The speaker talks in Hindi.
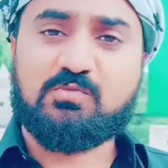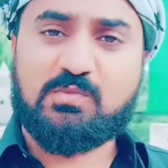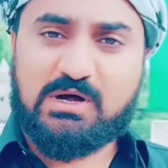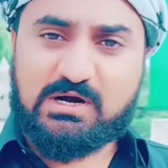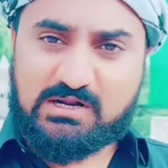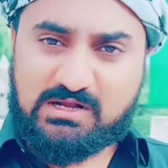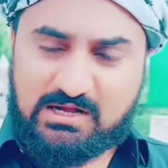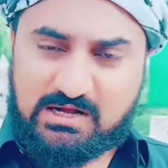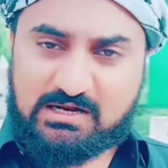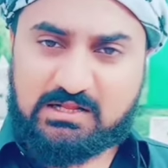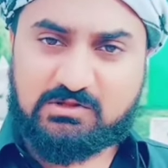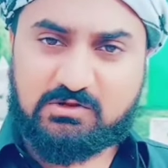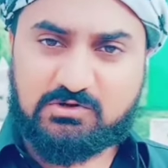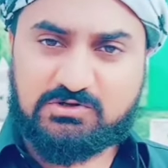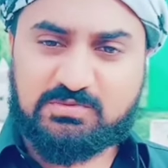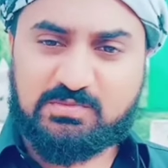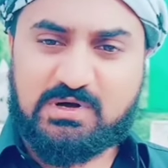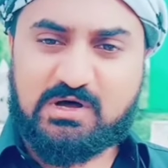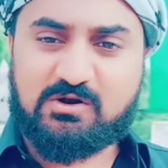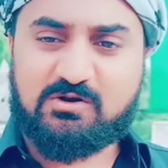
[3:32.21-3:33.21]
मान खालत को
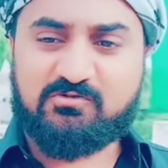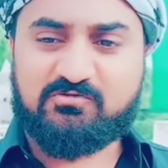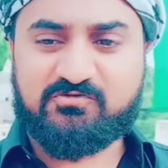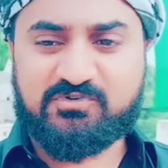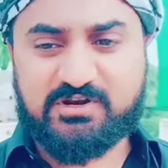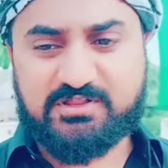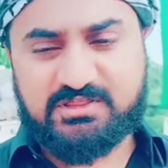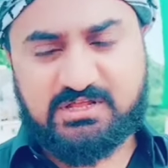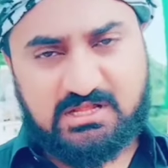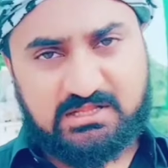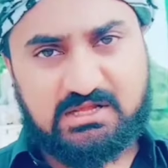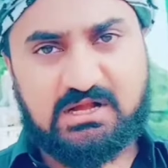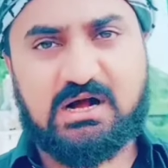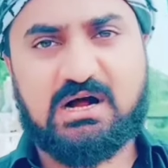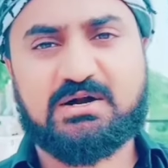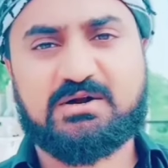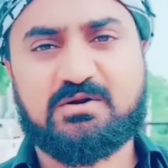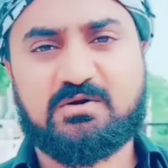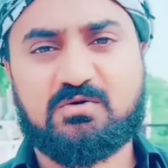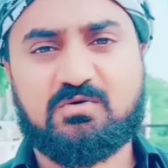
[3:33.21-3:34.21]
संभालो फिर साथ
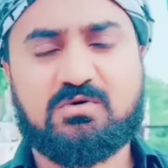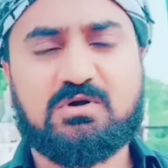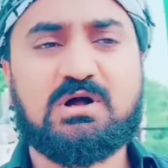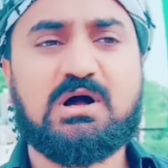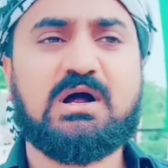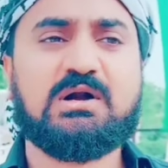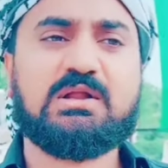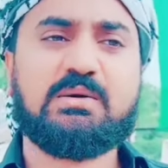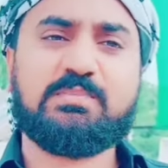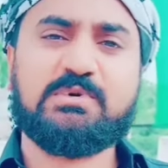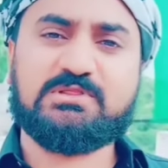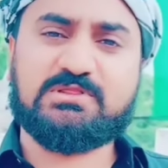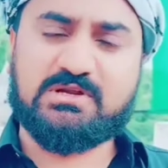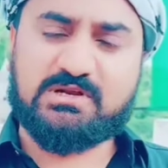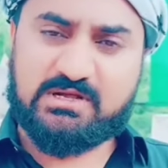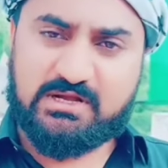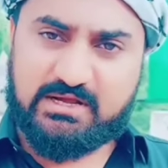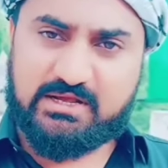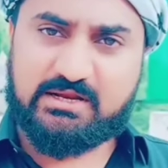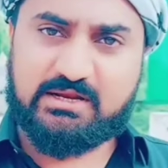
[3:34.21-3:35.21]
गार्ड रखो गार्ड अपनी
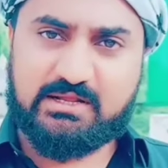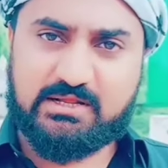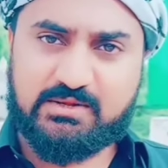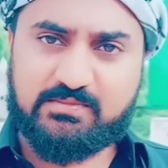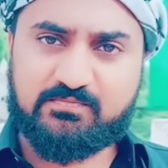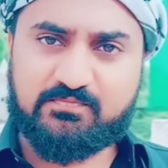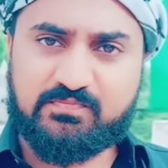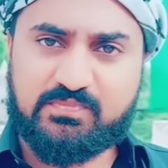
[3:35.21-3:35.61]
तनख्वाहें लें